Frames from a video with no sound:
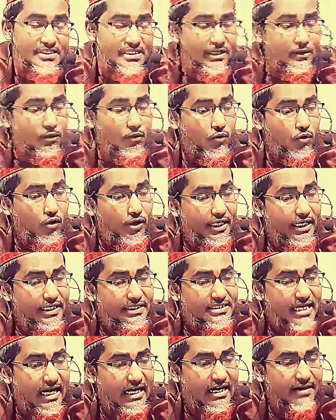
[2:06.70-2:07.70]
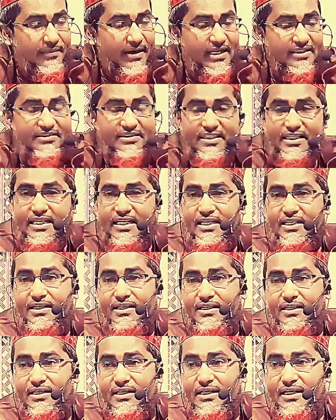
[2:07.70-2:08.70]
যে ওই জায়গা বাদ দিয়ে
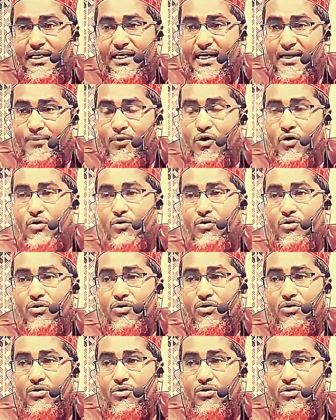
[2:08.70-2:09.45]
এবং